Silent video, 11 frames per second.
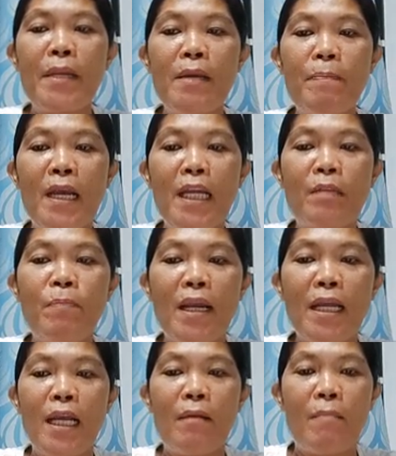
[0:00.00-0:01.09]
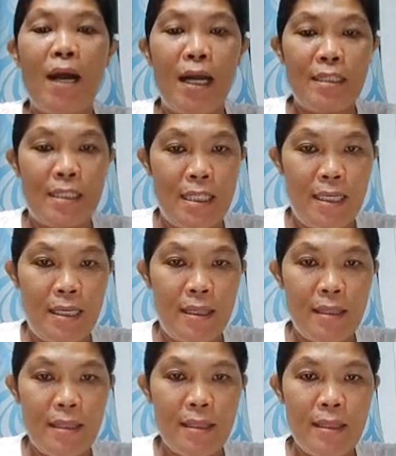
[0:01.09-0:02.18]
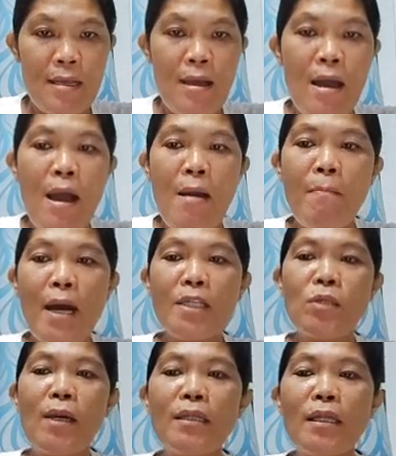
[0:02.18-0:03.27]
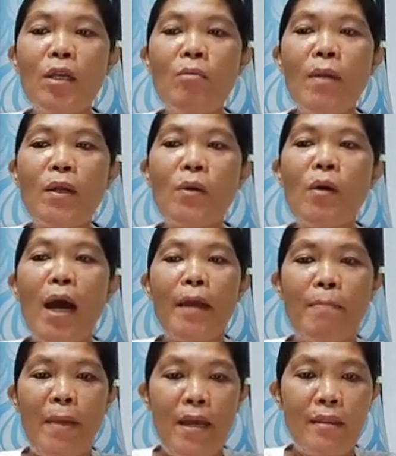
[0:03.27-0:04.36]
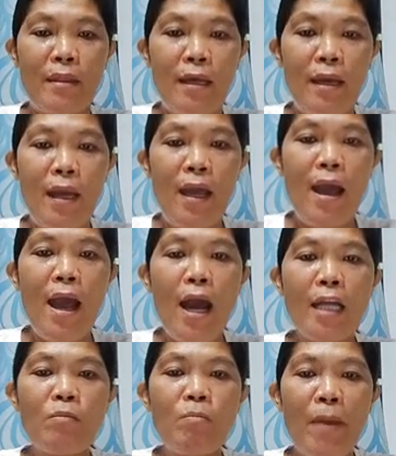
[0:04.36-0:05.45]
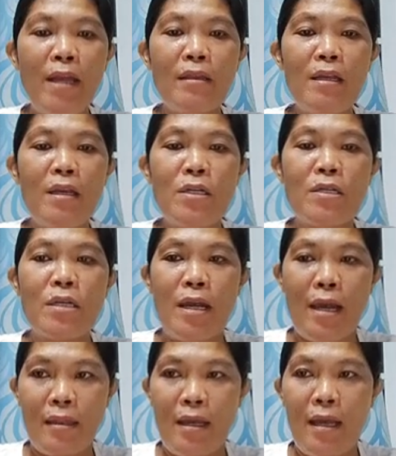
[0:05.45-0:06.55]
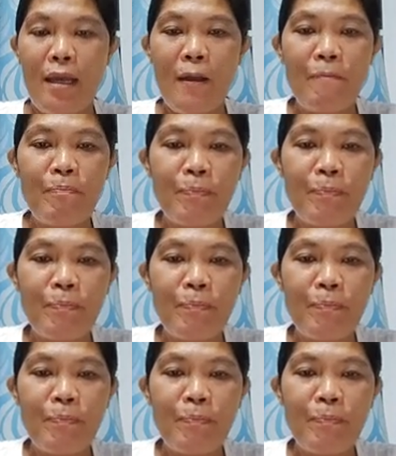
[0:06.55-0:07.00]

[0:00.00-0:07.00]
pinipilit pa rin makasingit. Maswerteng numero ay 20 at 27.